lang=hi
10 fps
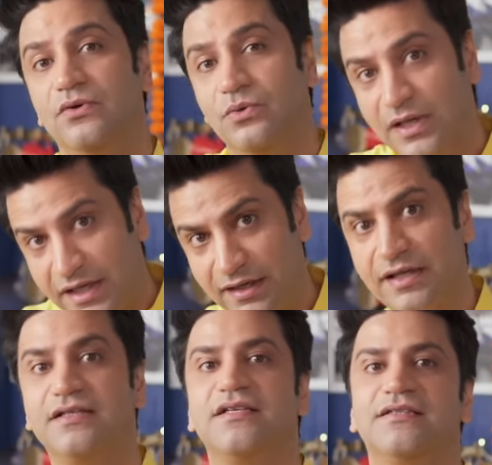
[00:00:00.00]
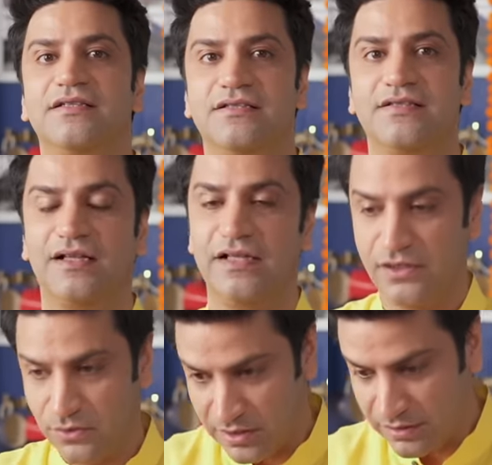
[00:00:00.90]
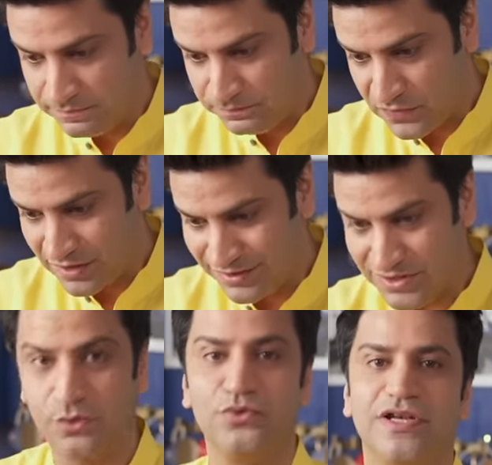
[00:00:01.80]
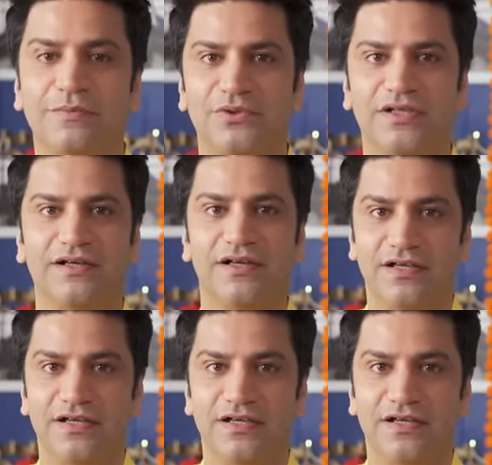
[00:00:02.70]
उंगली कटने के चांसेस ज़्यादा हैं क्योंकि चाकू स्लिप होता है